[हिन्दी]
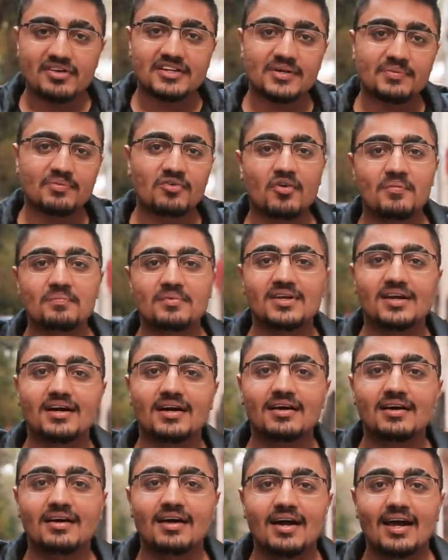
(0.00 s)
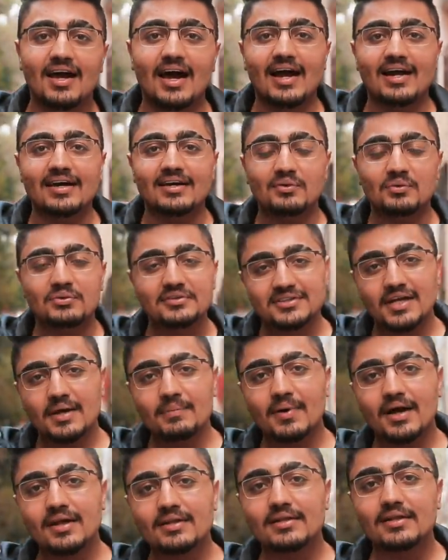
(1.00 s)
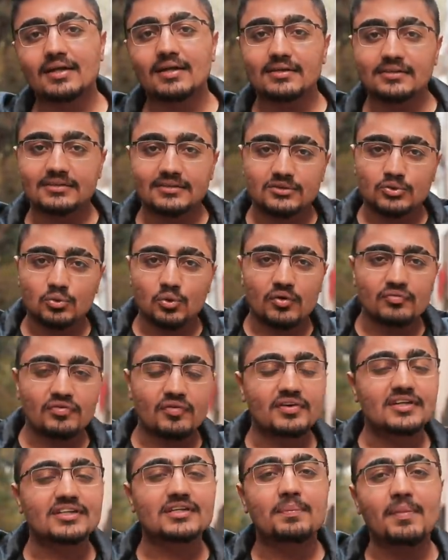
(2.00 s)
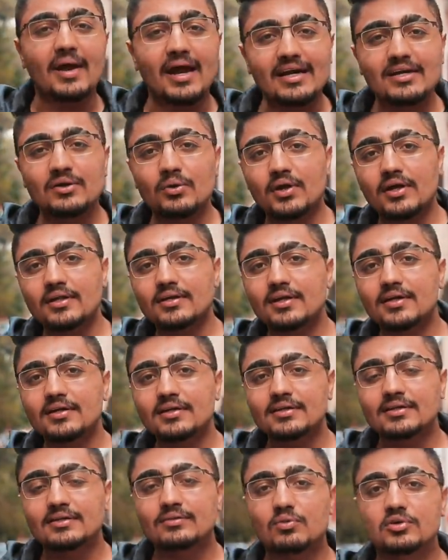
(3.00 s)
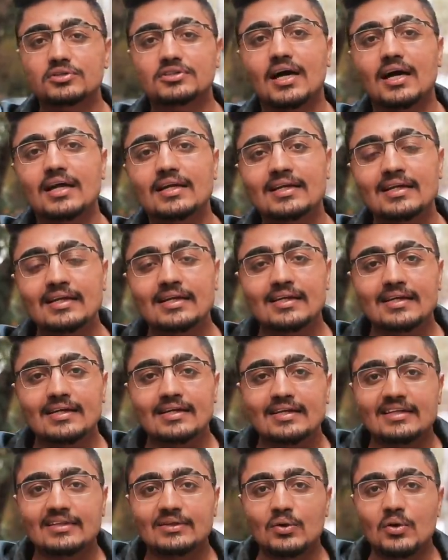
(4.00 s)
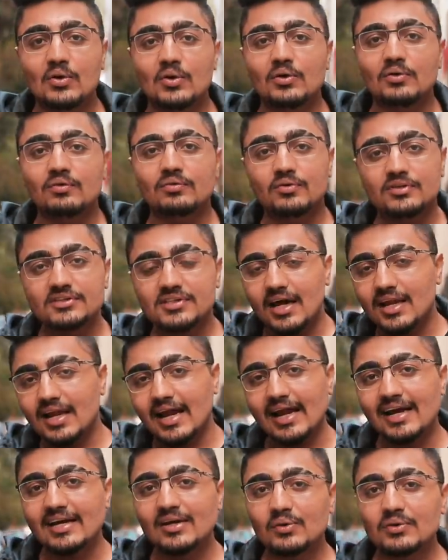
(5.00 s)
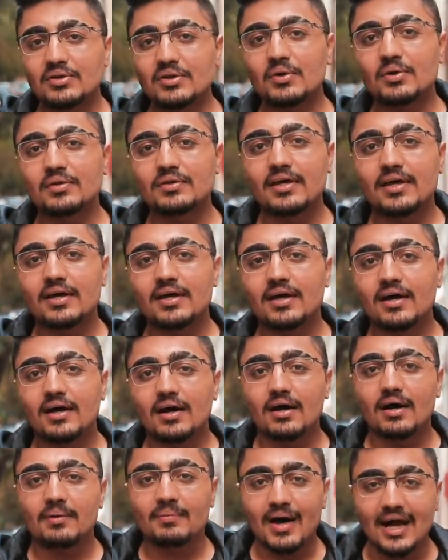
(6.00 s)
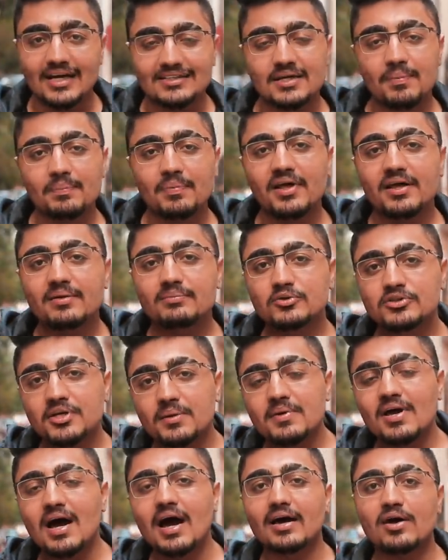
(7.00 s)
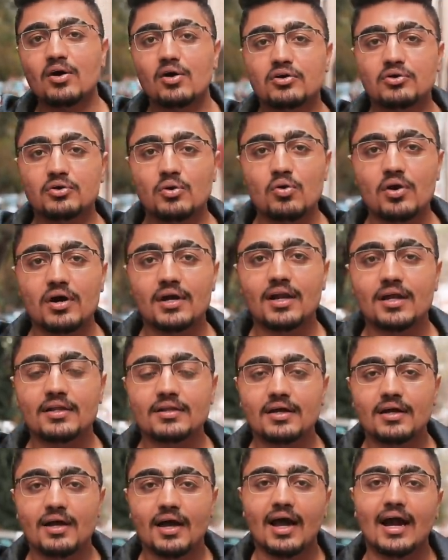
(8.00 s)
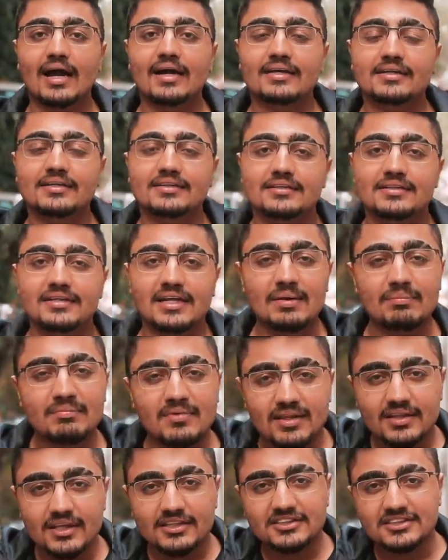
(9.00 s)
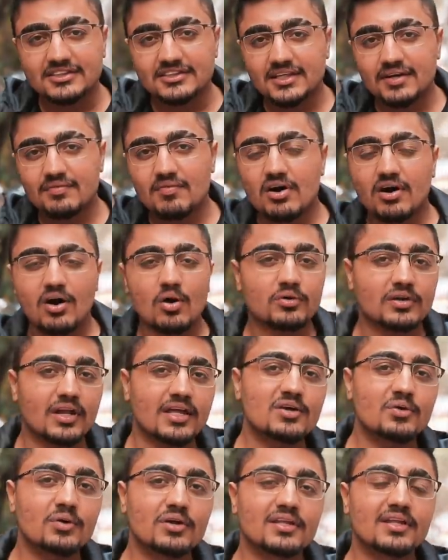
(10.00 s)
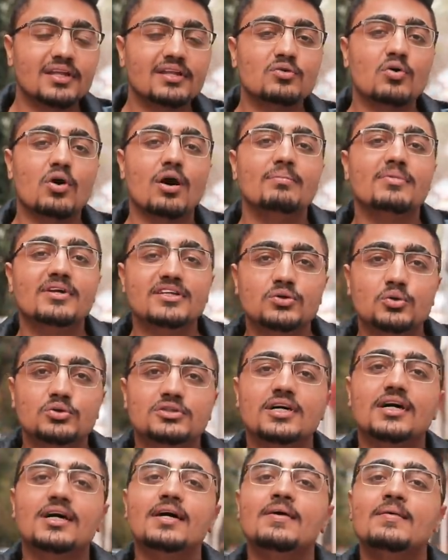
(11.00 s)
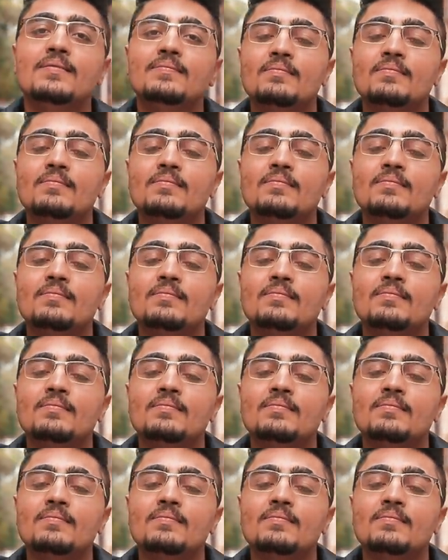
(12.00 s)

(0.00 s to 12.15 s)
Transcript: काफ़ी अच्छा परफॉर्म किया एंड उसके बाद टू जब एंड हो रहा था वो साल तो वो साल एंड होते होते अब एज अ प्लेयर मुझे भी आगे और ग्रो करना था एंड टीम के अंदर चीज़ें वर्कआउट नहीं हो रही थी तो हमने सोचा